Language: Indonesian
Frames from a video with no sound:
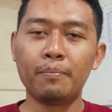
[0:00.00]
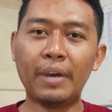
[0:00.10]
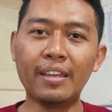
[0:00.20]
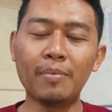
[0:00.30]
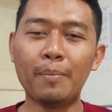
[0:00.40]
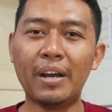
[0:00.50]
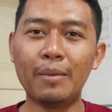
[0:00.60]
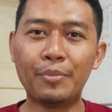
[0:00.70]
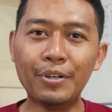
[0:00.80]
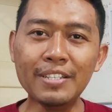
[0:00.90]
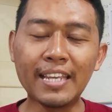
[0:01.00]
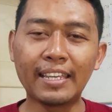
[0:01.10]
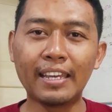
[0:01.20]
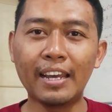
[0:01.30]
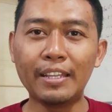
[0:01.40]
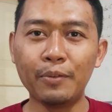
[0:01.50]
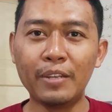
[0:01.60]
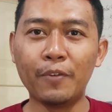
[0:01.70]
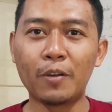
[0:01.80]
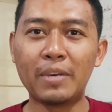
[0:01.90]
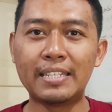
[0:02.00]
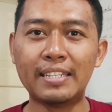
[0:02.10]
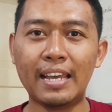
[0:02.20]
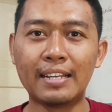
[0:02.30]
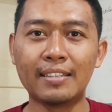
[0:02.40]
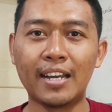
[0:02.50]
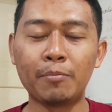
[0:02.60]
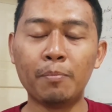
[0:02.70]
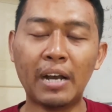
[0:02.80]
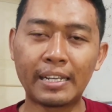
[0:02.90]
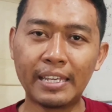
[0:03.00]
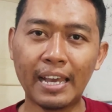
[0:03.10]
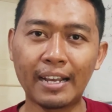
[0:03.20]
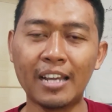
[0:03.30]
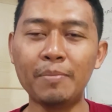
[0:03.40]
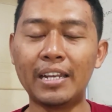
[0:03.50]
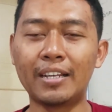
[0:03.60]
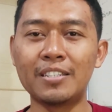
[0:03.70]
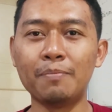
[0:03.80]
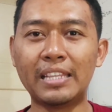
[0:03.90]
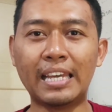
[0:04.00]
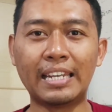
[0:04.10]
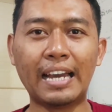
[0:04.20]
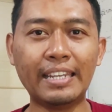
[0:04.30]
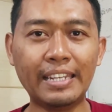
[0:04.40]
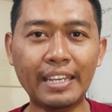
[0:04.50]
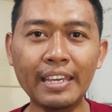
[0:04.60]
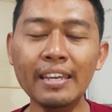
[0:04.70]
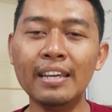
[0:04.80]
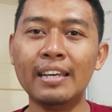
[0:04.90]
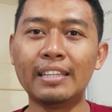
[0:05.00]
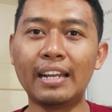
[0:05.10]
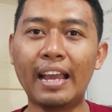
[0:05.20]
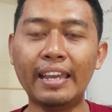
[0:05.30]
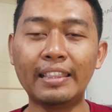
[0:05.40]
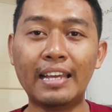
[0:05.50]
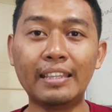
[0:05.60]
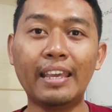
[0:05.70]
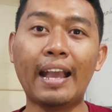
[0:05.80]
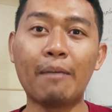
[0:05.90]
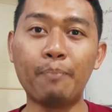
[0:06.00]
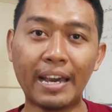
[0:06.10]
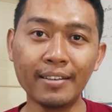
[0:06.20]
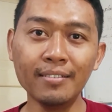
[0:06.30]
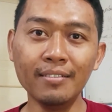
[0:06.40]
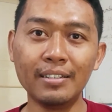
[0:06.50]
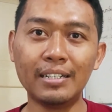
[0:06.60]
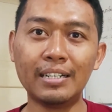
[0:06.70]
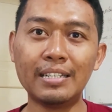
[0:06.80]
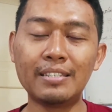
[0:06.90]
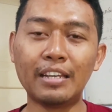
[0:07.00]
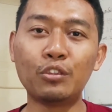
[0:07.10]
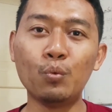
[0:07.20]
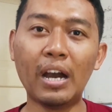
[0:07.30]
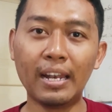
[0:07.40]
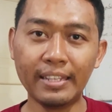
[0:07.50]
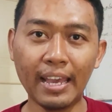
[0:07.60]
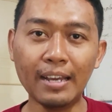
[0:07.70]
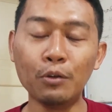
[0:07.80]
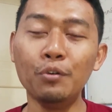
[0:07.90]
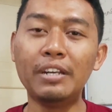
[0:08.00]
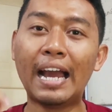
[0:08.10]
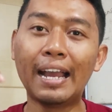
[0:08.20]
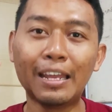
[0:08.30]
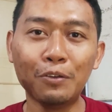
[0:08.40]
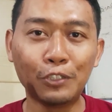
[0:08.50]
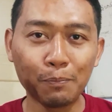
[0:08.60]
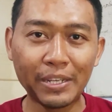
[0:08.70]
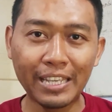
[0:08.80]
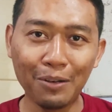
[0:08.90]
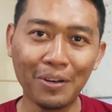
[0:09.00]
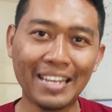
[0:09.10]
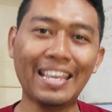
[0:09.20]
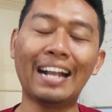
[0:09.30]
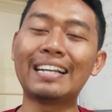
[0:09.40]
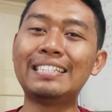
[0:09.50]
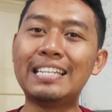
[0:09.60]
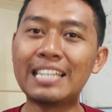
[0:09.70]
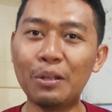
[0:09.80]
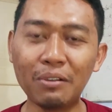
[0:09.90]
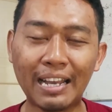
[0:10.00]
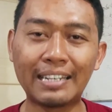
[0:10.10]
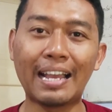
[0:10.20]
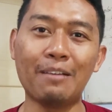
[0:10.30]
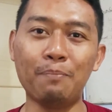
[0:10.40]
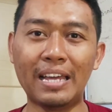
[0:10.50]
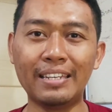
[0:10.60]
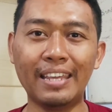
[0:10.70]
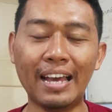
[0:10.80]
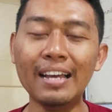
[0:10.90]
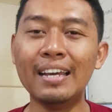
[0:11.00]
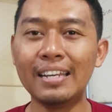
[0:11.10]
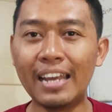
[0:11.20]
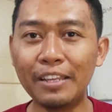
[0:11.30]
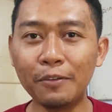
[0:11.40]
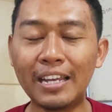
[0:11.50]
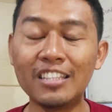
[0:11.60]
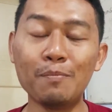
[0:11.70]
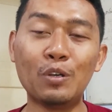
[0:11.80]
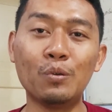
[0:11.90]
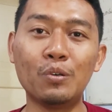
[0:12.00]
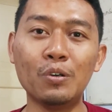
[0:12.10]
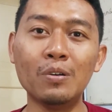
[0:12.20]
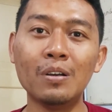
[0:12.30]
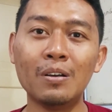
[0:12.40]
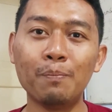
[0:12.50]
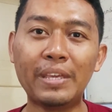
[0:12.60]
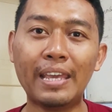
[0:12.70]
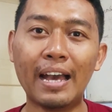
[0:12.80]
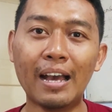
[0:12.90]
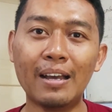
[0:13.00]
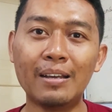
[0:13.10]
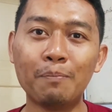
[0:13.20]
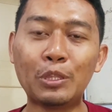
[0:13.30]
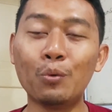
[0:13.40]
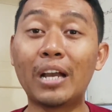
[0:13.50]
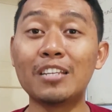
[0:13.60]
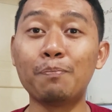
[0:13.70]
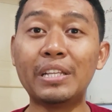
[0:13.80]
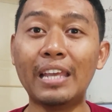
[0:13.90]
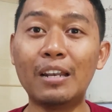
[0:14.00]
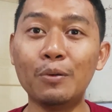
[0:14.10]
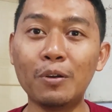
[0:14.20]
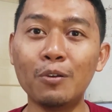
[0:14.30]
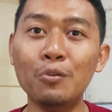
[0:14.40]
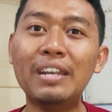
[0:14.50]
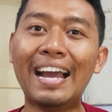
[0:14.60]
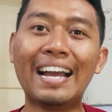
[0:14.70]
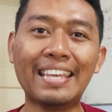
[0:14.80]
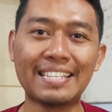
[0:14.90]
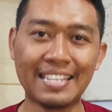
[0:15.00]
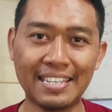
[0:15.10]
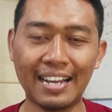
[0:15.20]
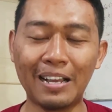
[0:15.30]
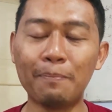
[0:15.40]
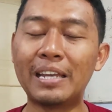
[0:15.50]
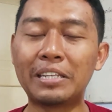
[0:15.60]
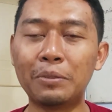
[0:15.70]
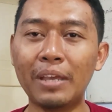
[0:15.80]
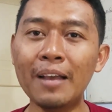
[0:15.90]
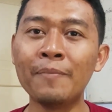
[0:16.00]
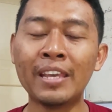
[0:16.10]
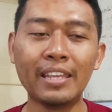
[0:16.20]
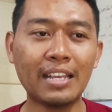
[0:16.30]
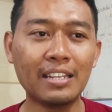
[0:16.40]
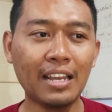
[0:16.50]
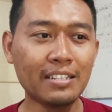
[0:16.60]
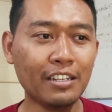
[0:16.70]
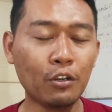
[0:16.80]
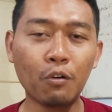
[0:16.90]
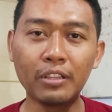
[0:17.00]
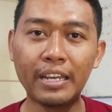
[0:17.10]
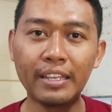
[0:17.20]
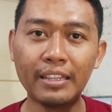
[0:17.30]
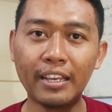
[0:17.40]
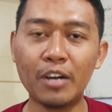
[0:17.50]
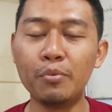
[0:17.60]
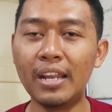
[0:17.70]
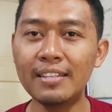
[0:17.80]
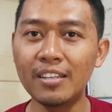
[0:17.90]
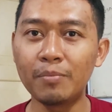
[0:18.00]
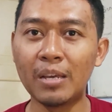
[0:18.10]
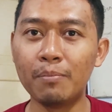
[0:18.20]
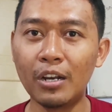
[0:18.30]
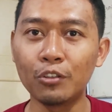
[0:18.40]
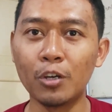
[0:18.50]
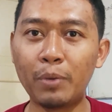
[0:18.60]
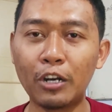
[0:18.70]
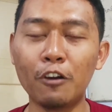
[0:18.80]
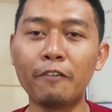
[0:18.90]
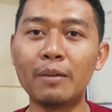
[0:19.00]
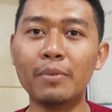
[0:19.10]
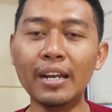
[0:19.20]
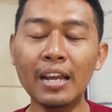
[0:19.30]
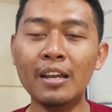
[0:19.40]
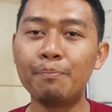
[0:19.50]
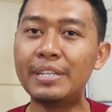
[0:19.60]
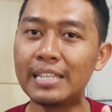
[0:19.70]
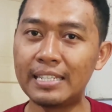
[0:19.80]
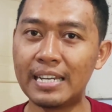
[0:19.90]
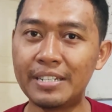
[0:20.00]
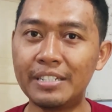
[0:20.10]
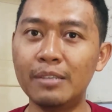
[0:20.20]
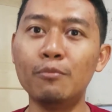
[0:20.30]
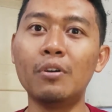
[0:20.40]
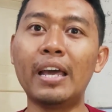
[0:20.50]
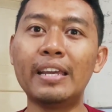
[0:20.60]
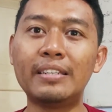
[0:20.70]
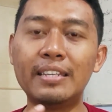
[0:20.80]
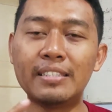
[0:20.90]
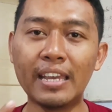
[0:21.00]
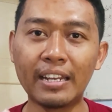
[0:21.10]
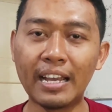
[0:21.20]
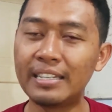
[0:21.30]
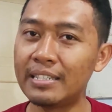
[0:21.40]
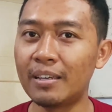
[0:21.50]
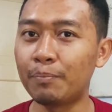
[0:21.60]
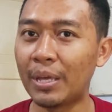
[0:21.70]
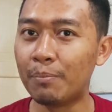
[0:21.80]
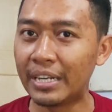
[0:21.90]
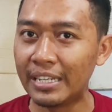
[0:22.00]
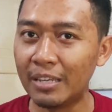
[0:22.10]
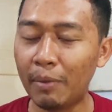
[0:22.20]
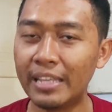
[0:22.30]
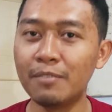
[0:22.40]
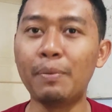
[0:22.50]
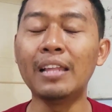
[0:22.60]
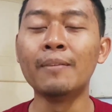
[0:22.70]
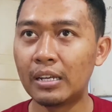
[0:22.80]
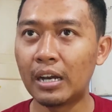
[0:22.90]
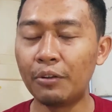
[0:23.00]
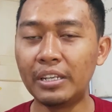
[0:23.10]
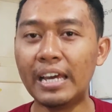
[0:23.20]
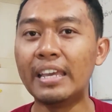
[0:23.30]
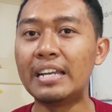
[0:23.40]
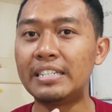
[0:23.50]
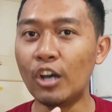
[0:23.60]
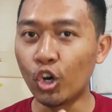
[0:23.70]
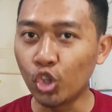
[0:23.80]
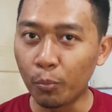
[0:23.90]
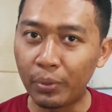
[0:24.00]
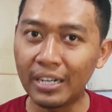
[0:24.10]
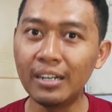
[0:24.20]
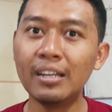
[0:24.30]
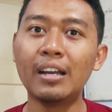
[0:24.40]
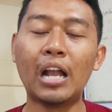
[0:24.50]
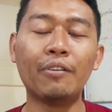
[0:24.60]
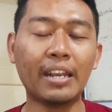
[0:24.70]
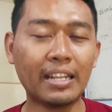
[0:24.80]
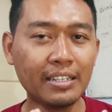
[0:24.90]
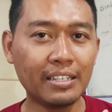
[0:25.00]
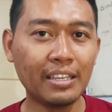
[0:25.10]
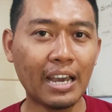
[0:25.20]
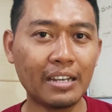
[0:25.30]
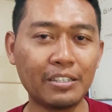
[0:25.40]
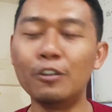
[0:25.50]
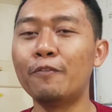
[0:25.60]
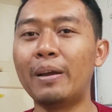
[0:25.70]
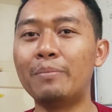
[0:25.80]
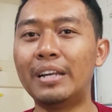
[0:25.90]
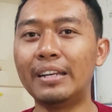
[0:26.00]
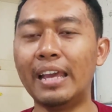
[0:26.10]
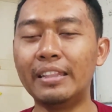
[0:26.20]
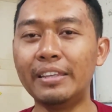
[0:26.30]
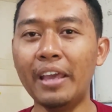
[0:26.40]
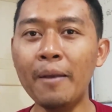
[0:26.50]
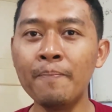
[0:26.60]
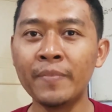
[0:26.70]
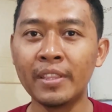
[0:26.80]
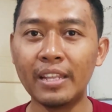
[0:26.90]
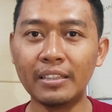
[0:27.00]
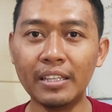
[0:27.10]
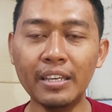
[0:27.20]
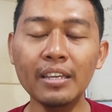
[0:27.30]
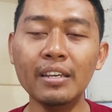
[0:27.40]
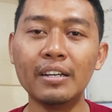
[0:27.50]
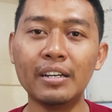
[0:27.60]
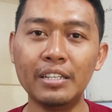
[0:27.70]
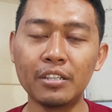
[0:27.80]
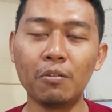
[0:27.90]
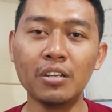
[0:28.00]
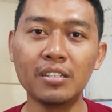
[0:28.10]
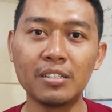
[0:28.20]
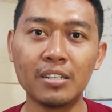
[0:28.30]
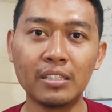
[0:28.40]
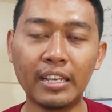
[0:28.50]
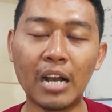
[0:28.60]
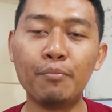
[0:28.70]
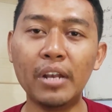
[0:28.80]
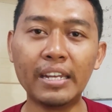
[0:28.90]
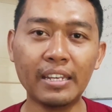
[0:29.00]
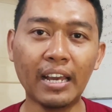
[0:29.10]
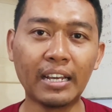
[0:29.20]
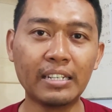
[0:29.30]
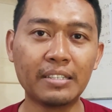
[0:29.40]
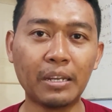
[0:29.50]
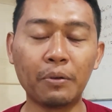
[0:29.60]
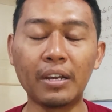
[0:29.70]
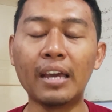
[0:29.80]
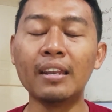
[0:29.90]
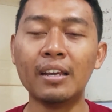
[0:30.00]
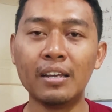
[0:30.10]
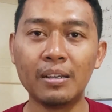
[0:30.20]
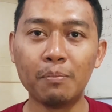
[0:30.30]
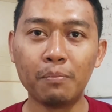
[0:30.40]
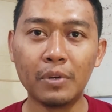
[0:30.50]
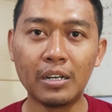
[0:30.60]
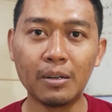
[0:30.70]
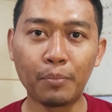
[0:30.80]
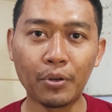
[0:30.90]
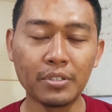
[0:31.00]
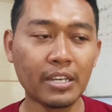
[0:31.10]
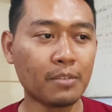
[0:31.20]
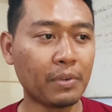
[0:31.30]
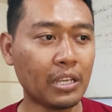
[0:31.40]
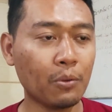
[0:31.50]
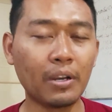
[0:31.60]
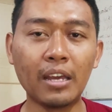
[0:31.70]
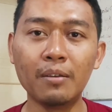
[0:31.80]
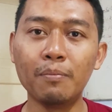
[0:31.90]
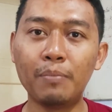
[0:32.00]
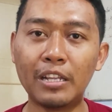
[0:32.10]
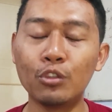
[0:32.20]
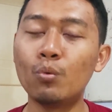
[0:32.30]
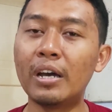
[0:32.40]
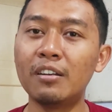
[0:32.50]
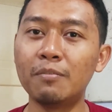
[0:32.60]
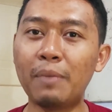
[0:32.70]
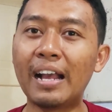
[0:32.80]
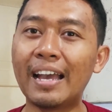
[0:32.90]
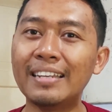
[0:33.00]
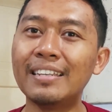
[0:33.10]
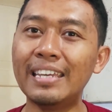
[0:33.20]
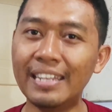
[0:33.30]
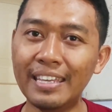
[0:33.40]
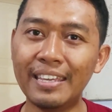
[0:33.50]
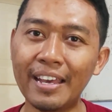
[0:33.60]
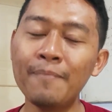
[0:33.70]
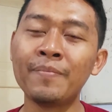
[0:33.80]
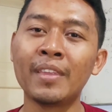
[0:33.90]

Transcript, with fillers: Baik Bapak Ibu, saya kira itu informasi yang sangat membahagiakan pada kesempatan kali ini terkait nanti kapan e, jadwalnya undangan untuk penyalurannya akan disalurkan kapan ya. Nah, itu nanti menunggu pihak petugas penyalur undangannya saja kapan gitu ya. Yang jelas ini kuotanya tiga bulan September, Oktober, November bisa jadi dimulai dicairkan di September ini paling cepat. Kalau tidak ya di Oktober, kalau tidak nanti dia ya, di November. Ya intinya nanti eh, insya Allah eh, tiga bulan ini akan disalurkan eh, proses penyaluran bantuan pangan ini ya.